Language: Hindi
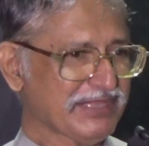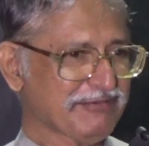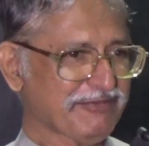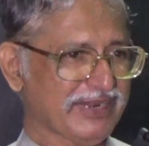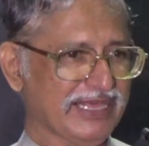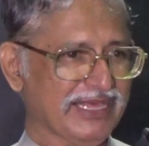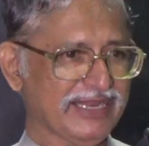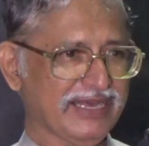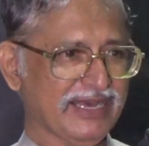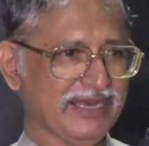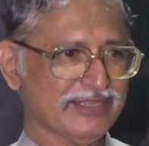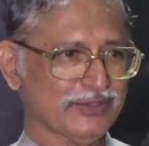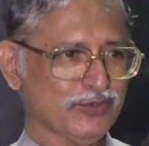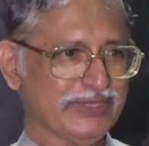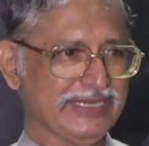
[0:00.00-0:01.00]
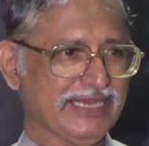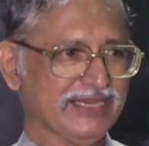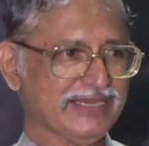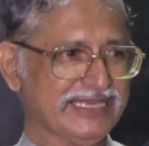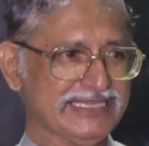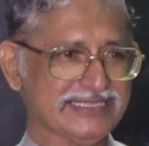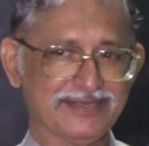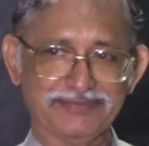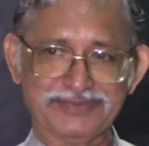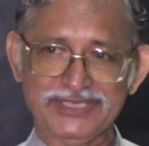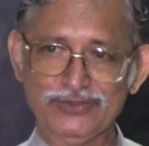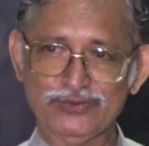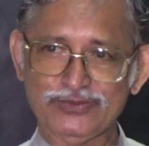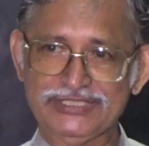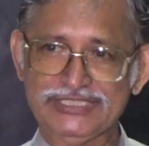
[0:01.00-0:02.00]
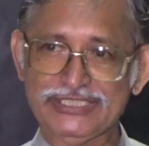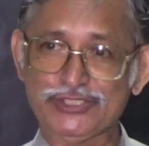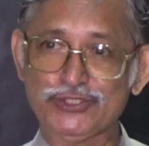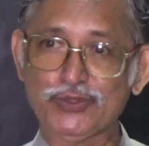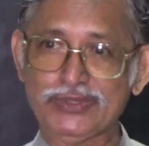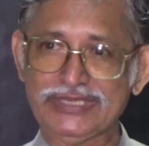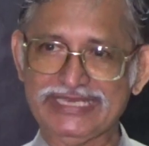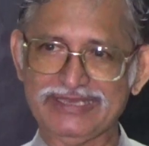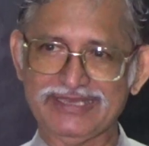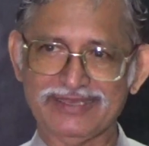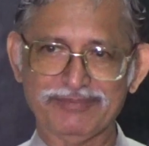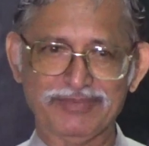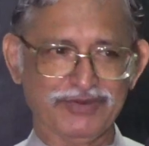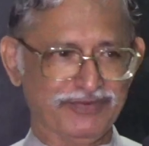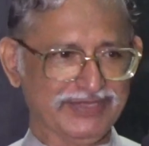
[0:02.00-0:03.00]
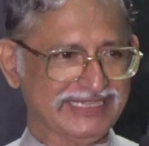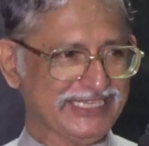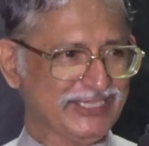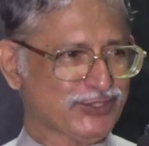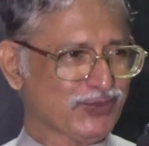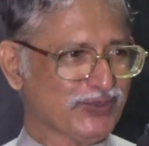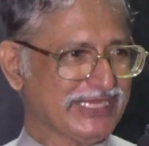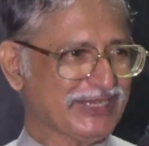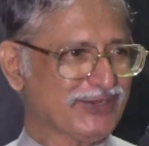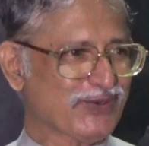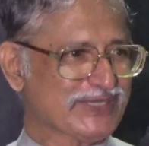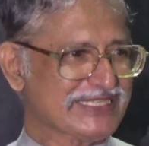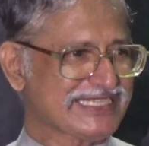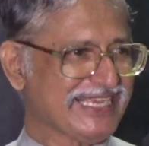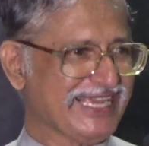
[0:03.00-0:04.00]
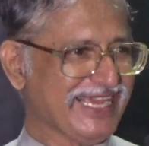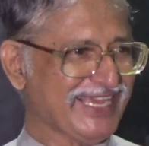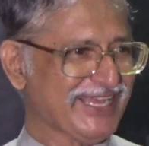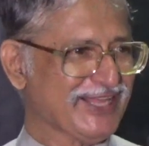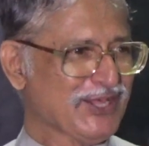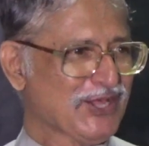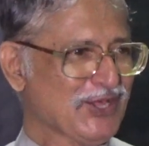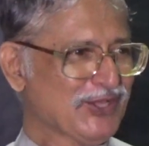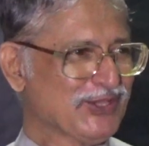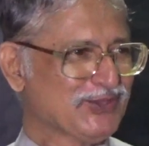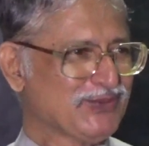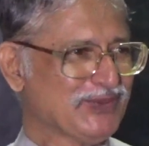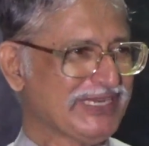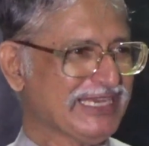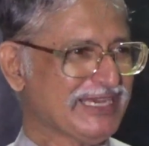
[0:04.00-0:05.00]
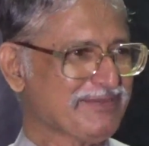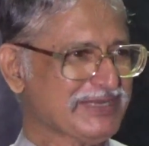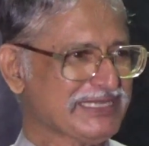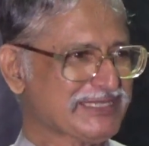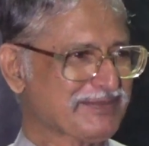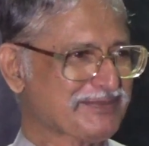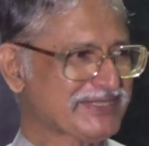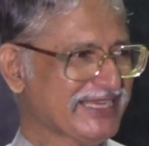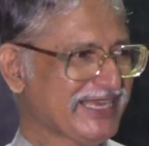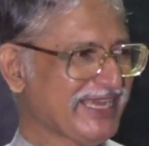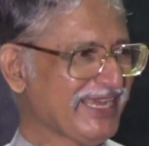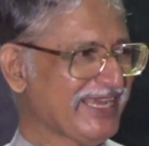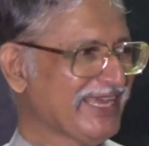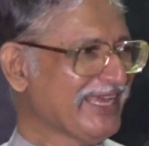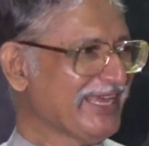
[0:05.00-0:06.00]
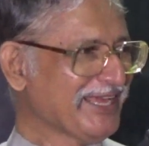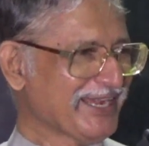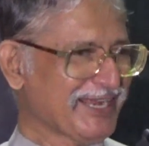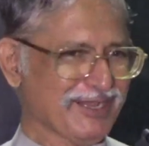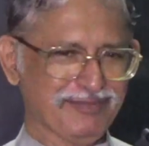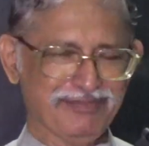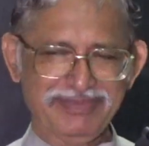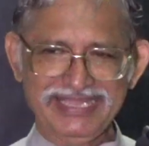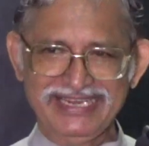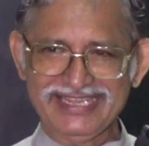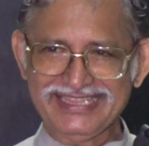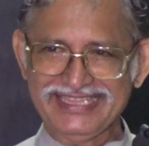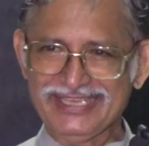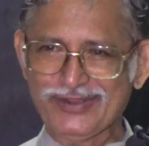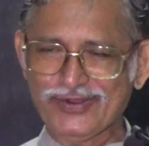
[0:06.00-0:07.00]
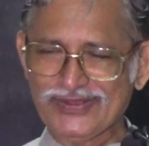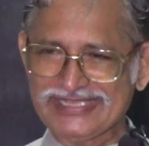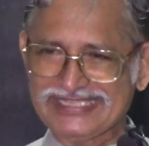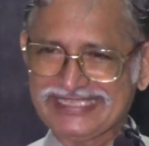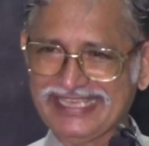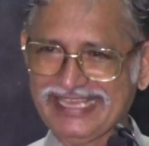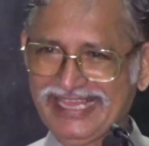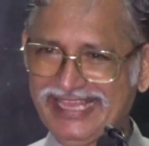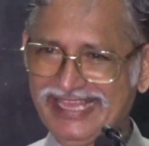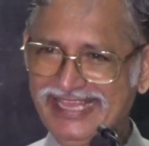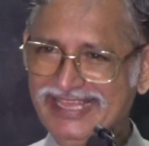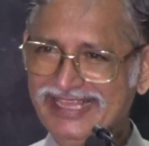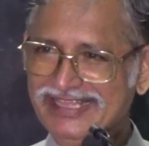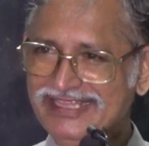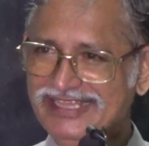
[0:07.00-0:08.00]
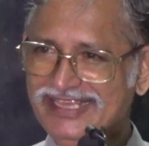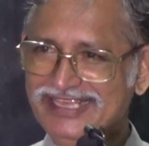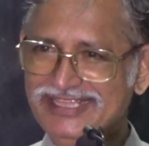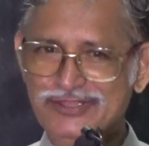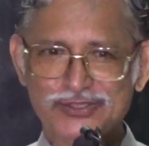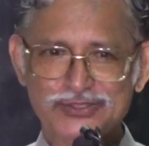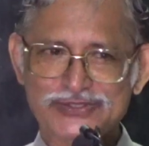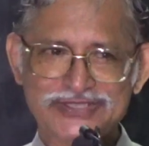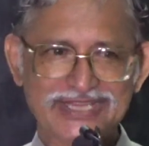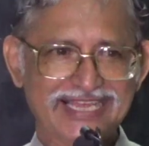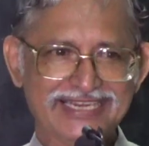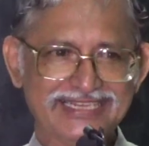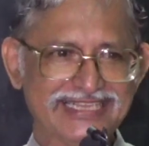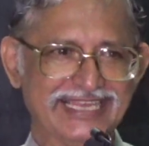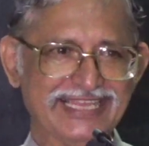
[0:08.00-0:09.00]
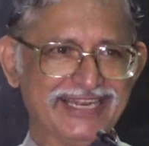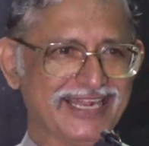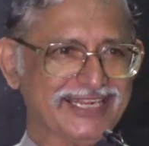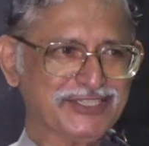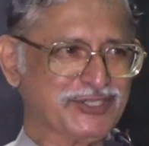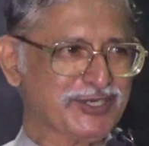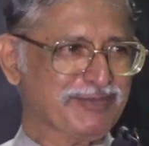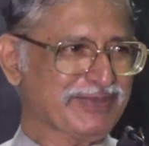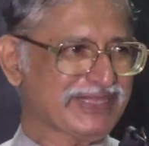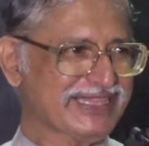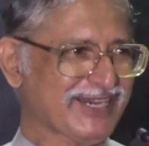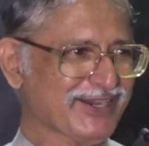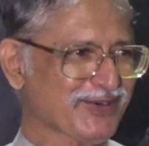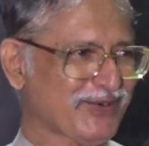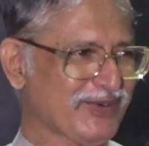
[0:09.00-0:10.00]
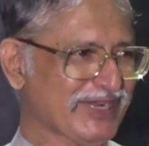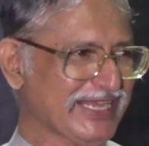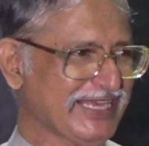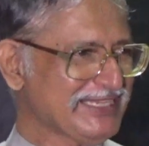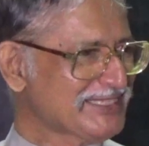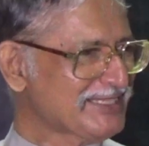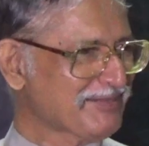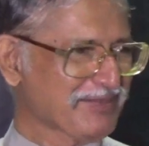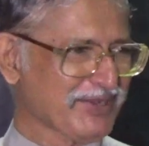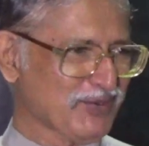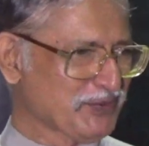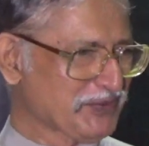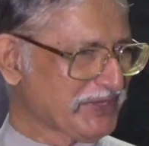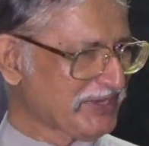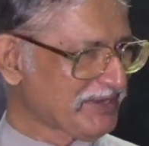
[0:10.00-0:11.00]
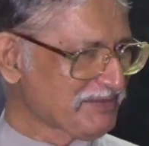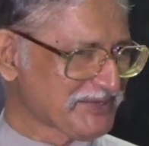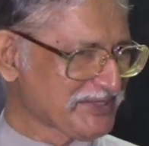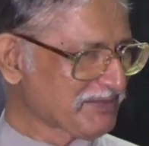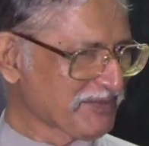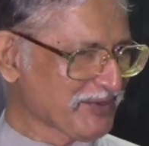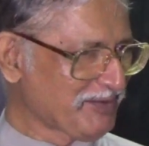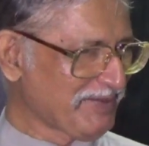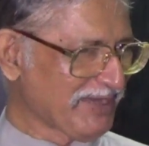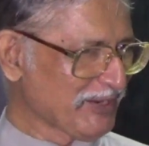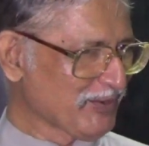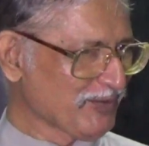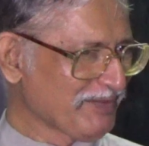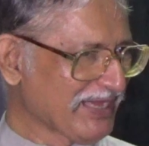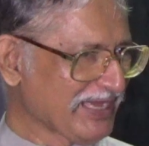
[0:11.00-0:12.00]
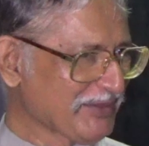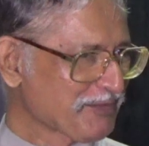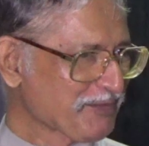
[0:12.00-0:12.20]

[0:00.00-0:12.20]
फलाना दुनिया की सबसे ऊंची चोटी पर्वत की चोटी कौन सी है दुनिया में सबसे लंबी नदी कौन सी है हिंदुस्तान के राष्ट्रपिता कौन है इन सब का उत्तर हम सबको मालूम है